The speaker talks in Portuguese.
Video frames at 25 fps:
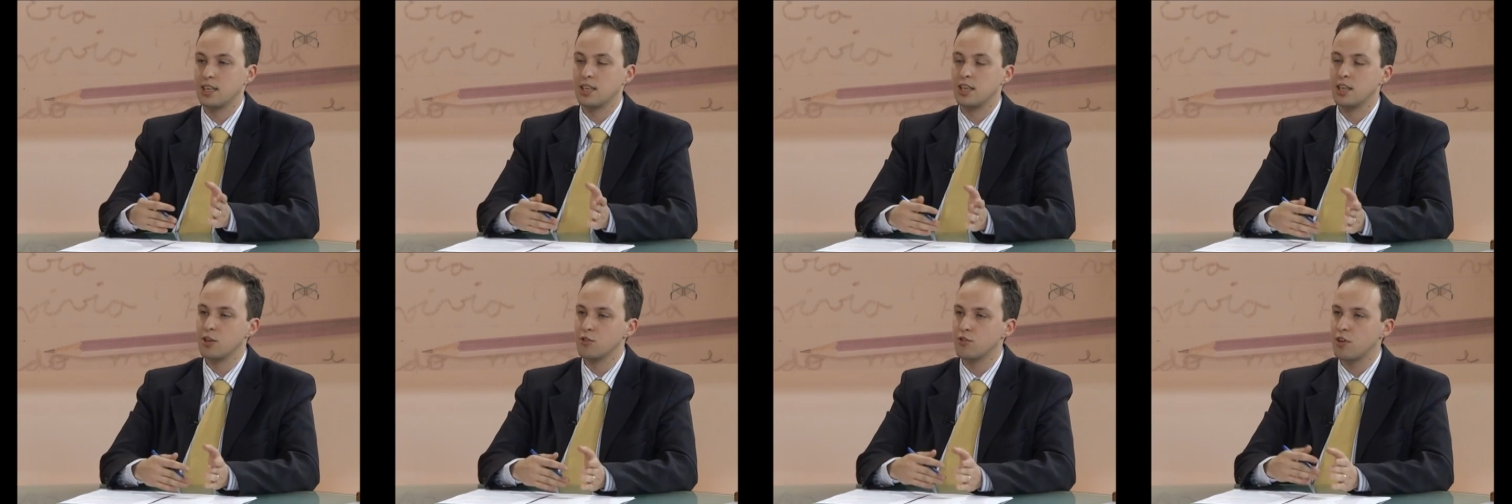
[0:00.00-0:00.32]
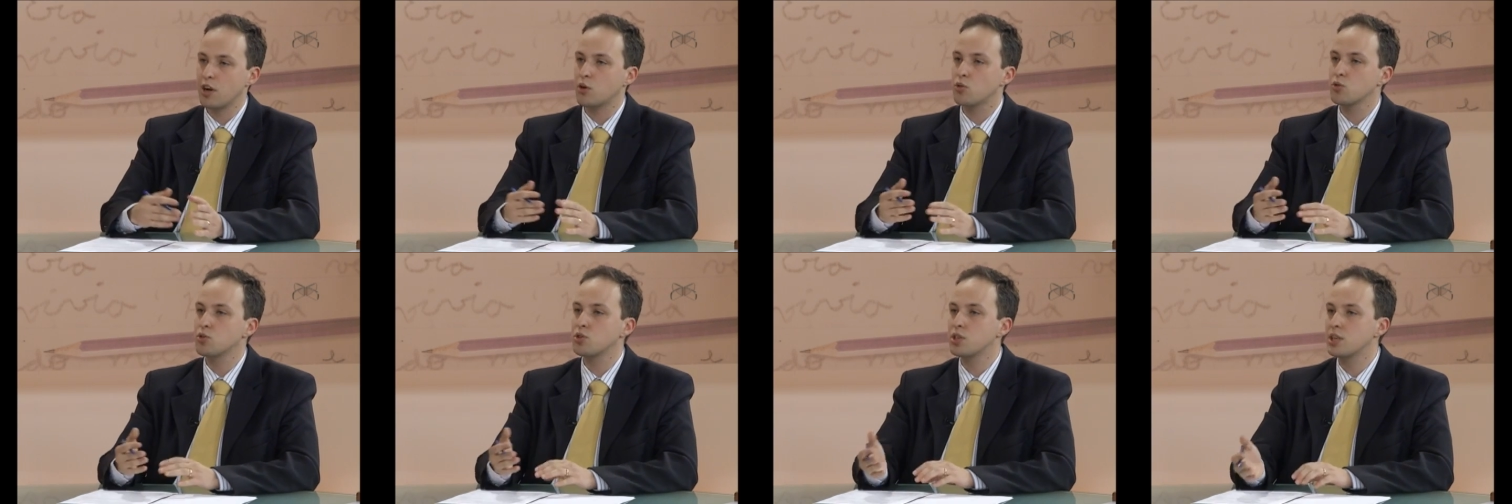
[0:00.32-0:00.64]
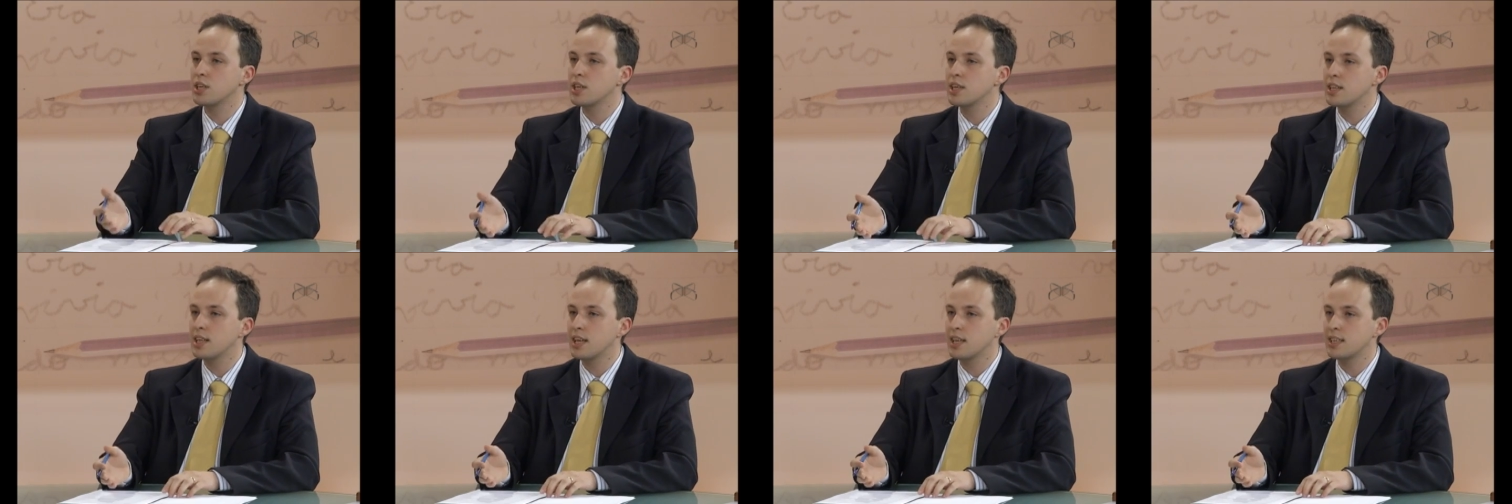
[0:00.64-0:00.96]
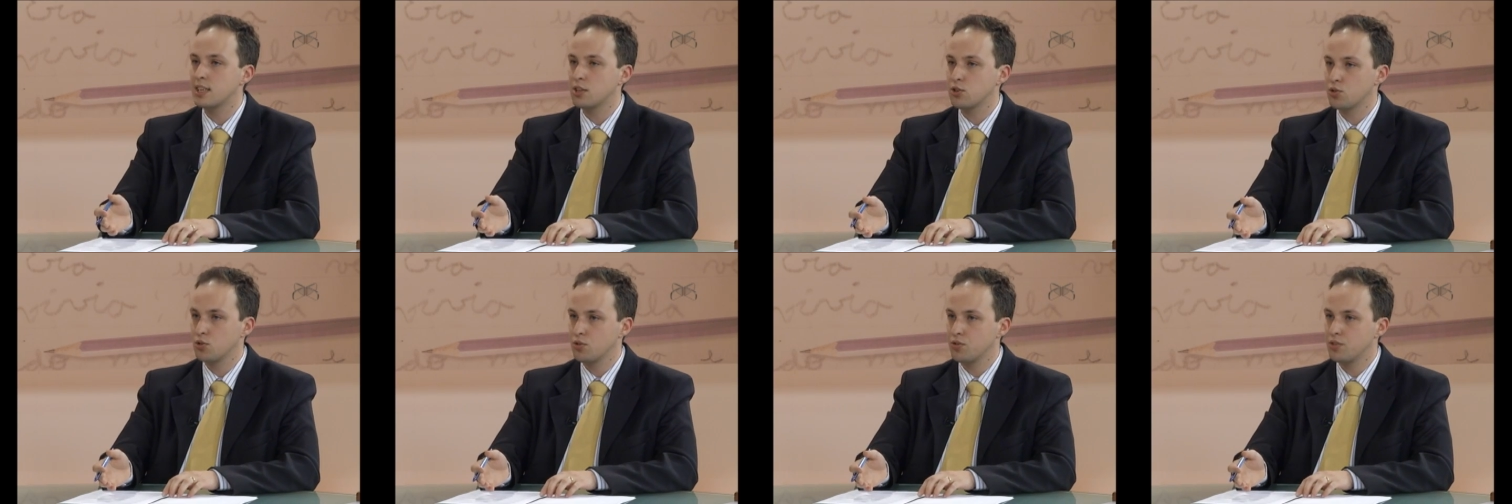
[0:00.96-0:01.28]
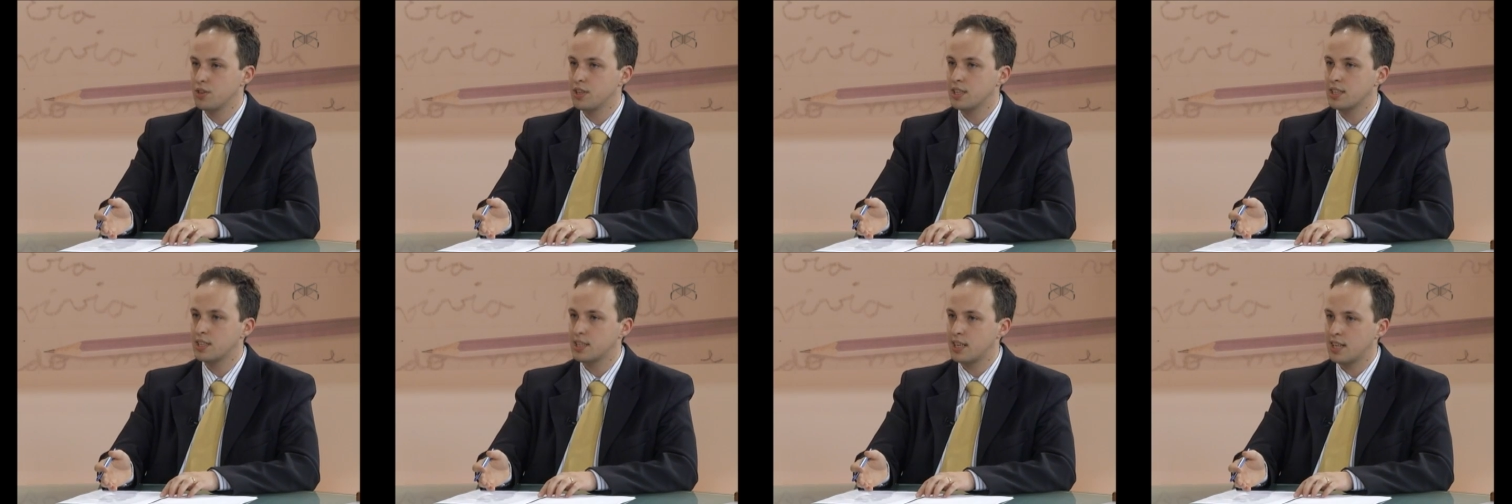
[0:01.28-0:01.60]
não vai conseguir ter essas
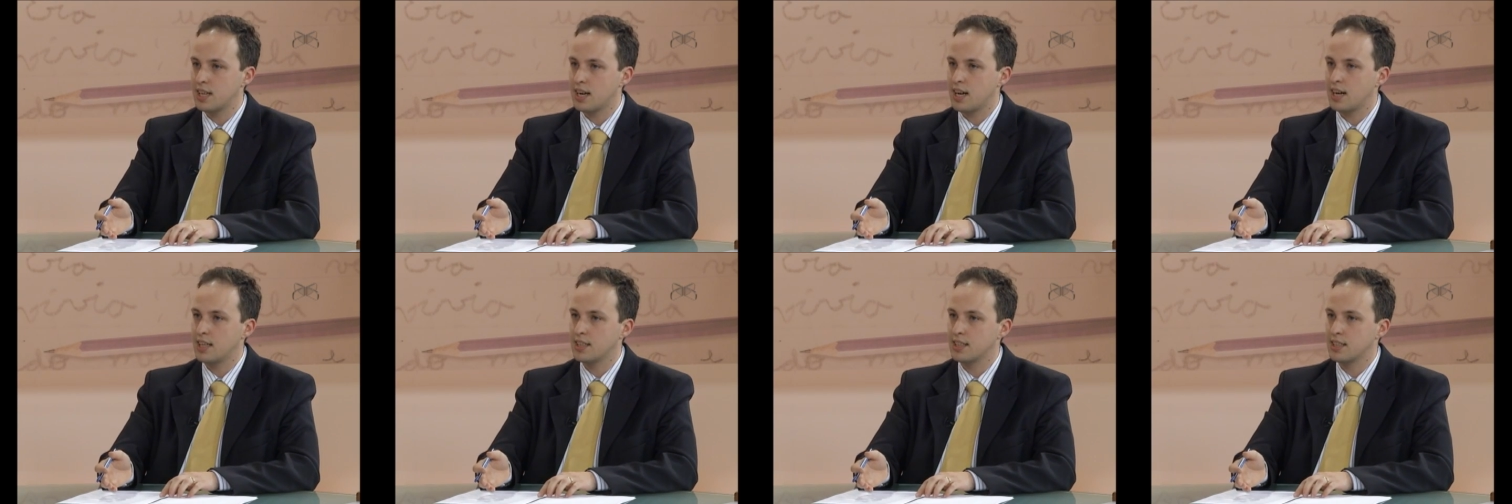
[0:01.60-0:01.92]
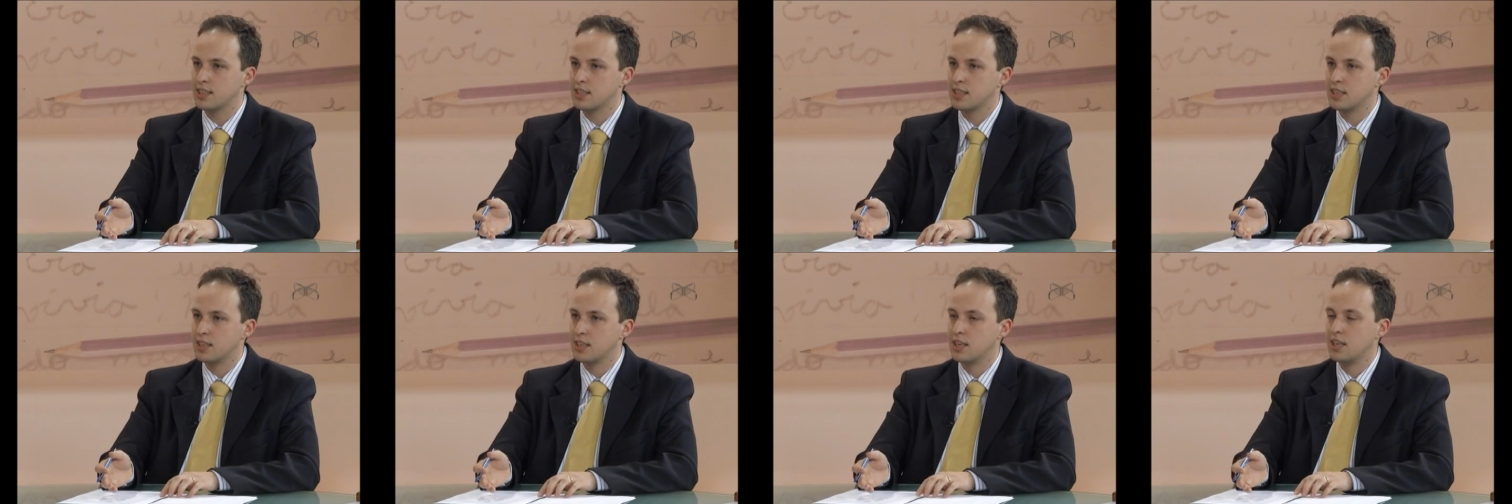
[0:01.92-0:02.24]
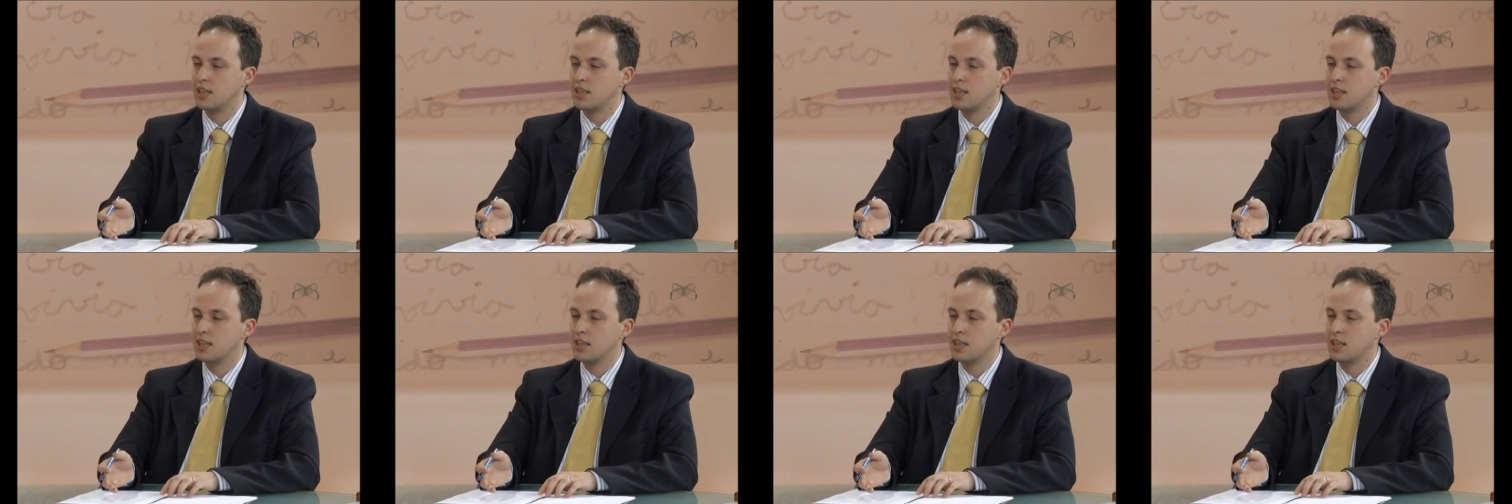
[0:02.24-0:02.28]
dúvidas sanadas.